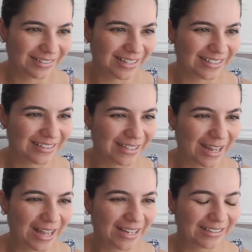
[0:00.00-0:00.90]

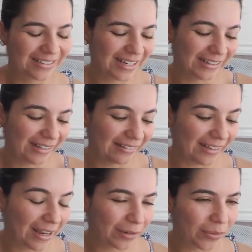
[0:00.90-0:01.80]
está
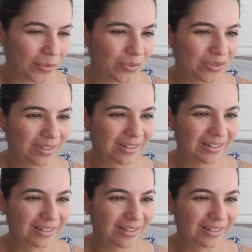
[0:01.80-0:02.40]
entendernos,